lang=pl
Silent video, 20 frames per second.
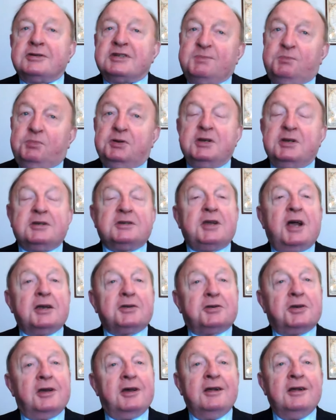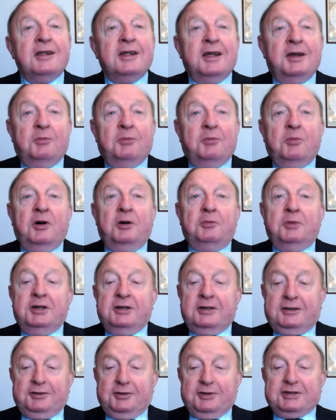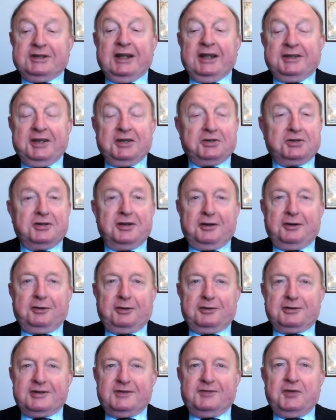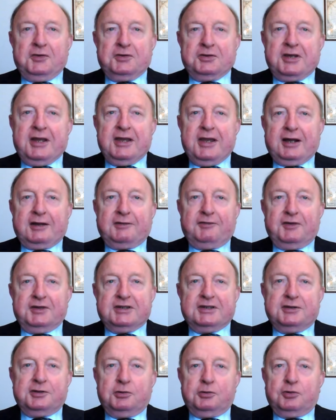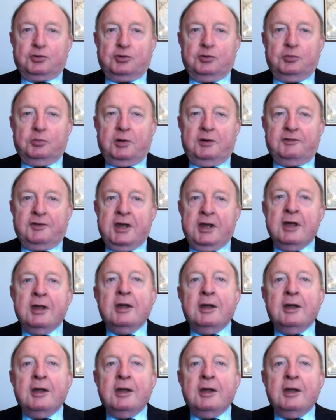zbliża się moment ostatecznego rozwiązania kwestii YouTube'owej.